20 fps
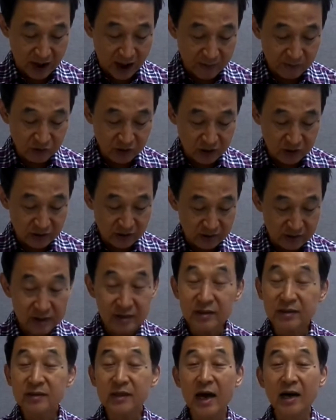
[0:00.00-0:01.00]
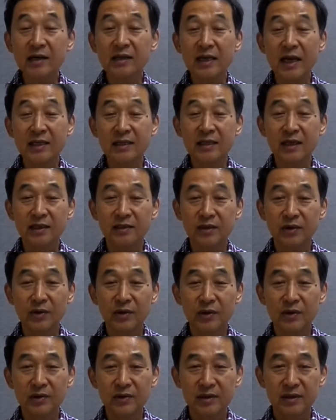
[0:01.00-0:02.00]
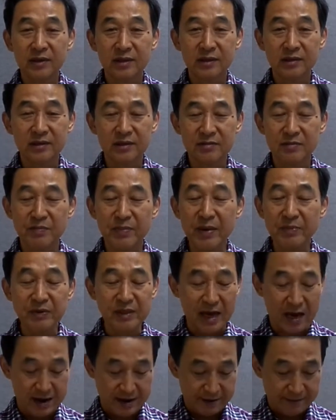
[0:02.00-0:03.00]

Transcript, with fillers: 아무 일, 사건이 안일어났요 이런 것은 뺍니다.